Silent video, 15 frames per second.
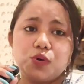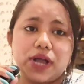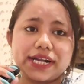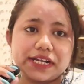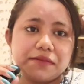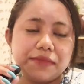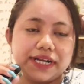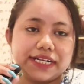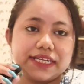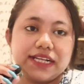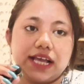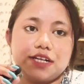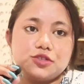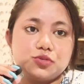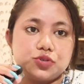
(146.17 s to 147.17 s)
তো একটা
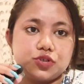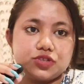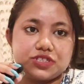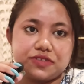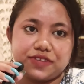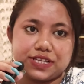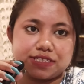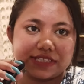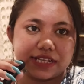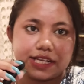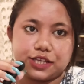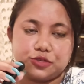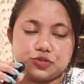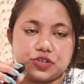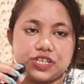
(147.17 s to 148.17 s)
মাটন আর দুটো হচ্ছে ভেজ
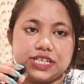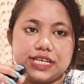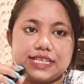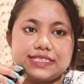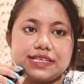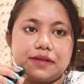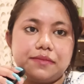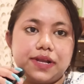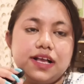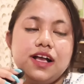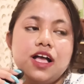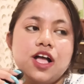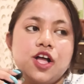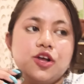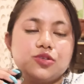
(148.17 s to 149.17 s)
থালি এই দুটোই নিয়েছি আমরা
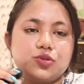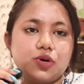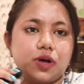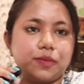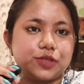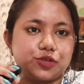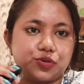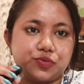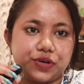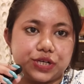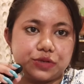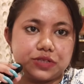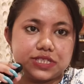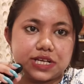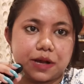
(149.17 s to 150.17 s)
তো আপাতত
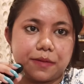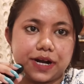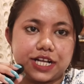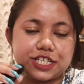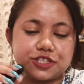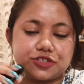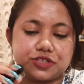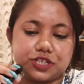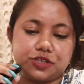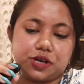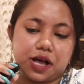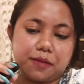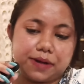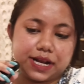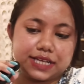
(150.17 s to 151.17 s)
ওয়েট করছি খাবার আসার জন্য
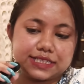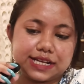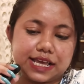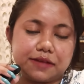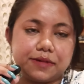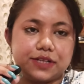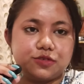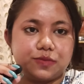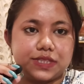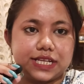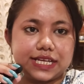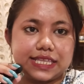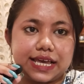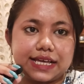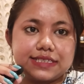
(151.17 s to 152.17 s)
তো খাবার আসলে একবারে
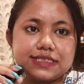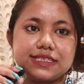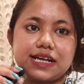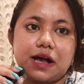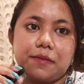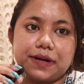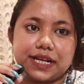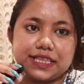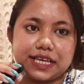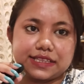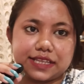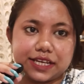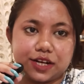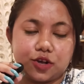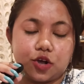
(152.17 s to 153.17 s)
তোমাদেরকে দেখাচ্ছি যে খাবারটা
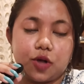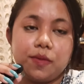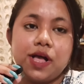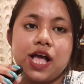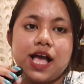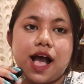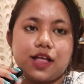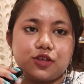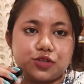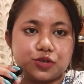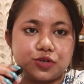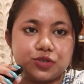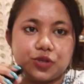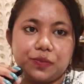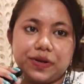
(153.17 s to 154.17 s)
দেখতে কীরকম
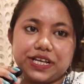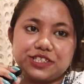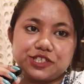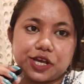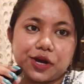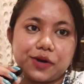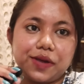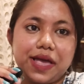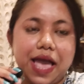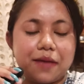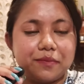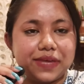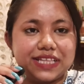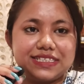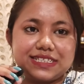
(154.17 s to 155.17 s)
ততক্ষণ তোমরা এনজয় করো
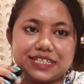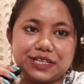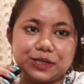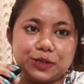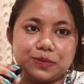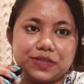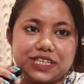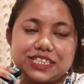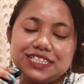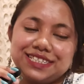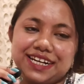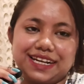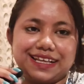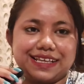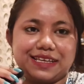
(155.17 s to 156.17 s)
অ্যাম্বিয়েন্সটা কীরকম দেখতে
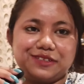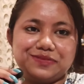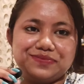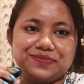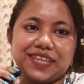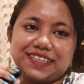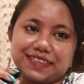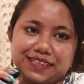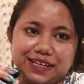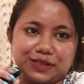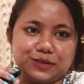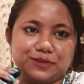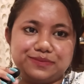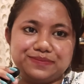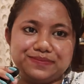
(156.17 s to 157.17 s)
সেটাকে দেখতে
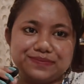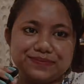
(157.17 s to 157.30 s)
থাকো